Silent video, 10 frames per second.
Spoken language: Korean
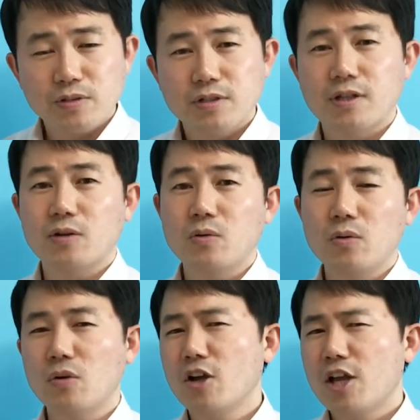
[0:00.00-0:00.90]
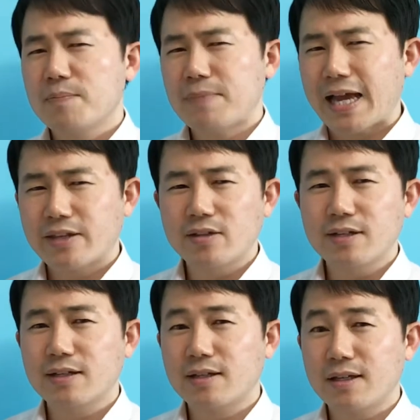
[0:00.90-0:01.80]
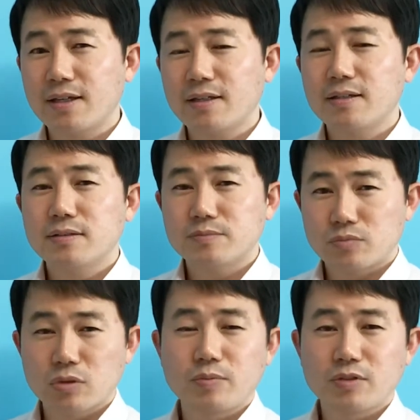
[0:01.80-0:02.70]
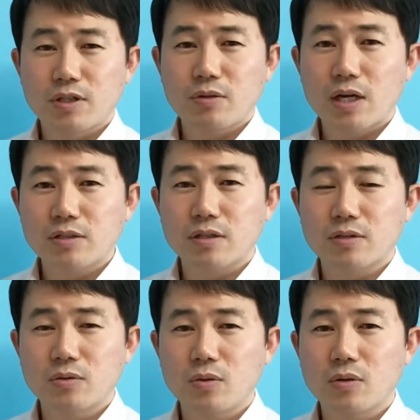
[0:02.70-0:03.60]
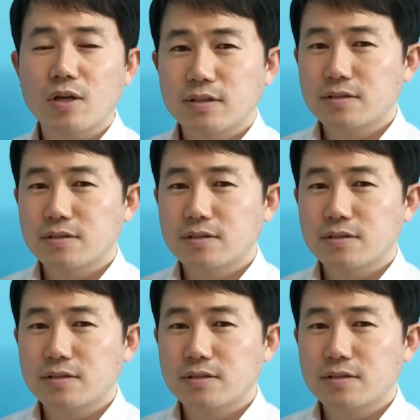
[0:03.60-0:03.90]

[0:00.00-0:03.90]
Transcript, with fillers: 라고 막연하게 물어본다고 하더라도